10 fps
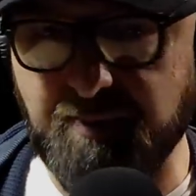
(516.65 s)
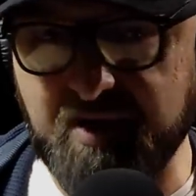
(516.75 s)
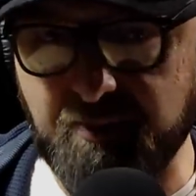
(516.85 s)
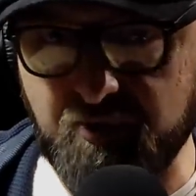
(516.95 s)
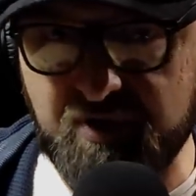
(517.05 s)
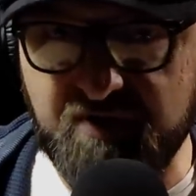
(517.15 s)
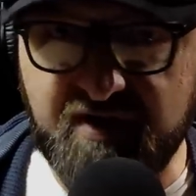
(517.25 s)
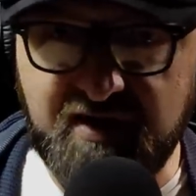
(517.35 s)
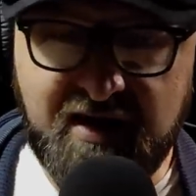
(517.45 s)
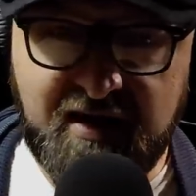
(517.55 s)
бы
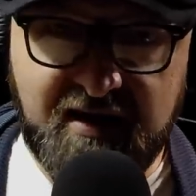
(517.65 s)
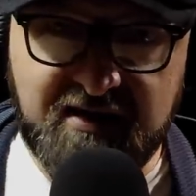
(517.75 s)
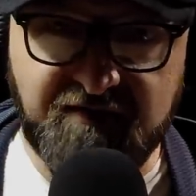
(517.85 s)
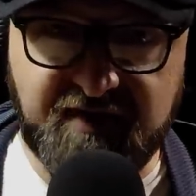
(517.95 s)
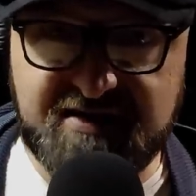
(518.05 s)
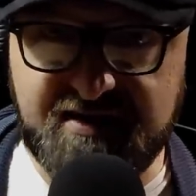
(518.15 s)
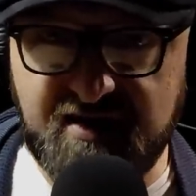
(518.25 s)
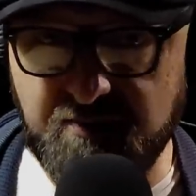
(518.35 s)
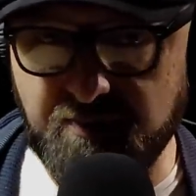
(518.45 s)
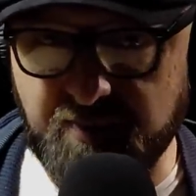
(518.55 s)
прибухивал, это в
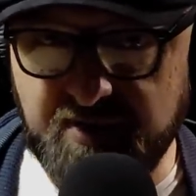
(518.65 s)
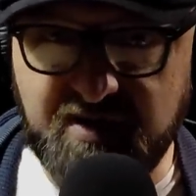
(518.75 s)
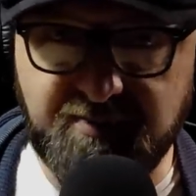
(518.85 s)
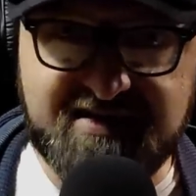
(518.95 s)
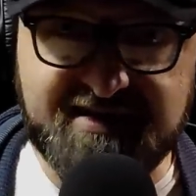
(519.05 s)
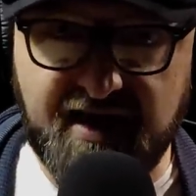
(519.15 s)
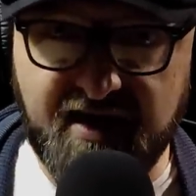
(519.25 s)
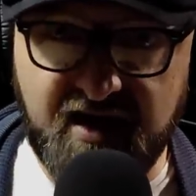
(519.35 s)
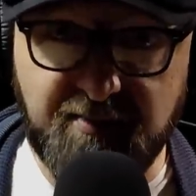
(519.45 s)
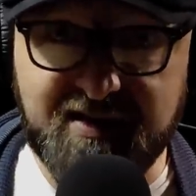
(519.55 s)
России было бы
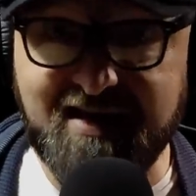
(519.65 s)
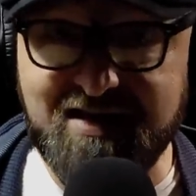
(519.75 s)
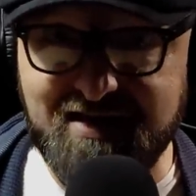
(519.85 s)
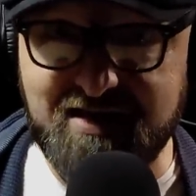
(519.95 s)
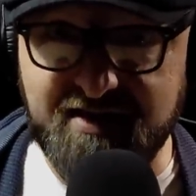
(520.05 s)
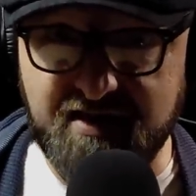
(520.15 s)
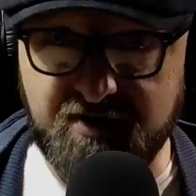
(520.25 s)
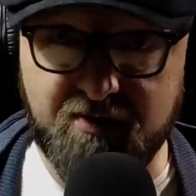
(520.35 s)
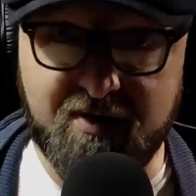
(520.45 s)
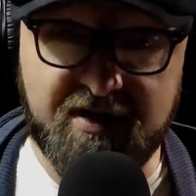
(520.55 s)
скорее
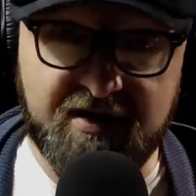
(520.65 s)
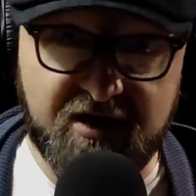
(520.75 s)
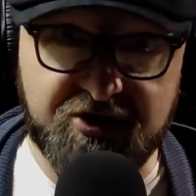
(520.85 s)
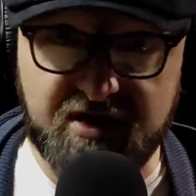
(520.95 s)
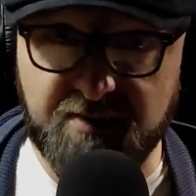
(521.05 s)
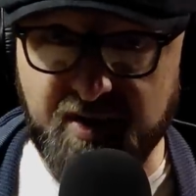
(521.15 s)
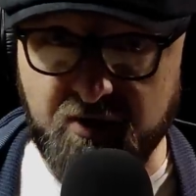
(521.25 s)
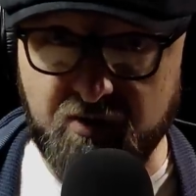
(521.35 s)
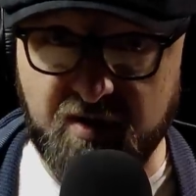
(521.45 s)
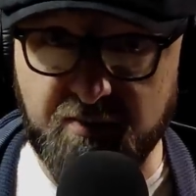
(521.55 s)
благодетелью, нежели
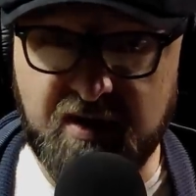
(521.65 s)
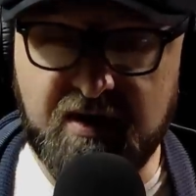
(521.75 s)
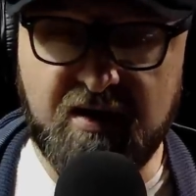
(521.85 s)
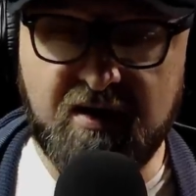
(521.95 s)
пороком.